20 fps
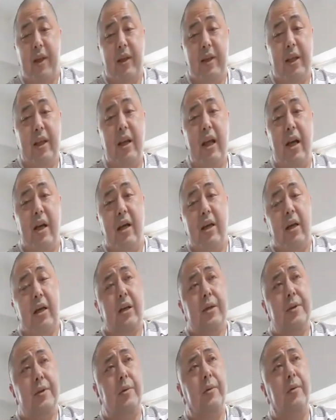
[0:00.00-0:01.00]
ただ、
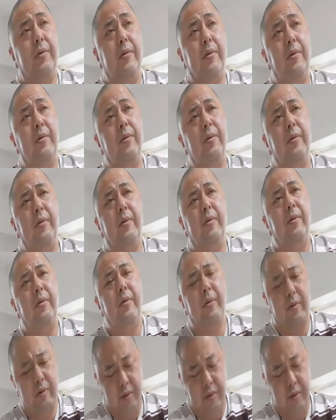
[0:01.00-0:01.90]
その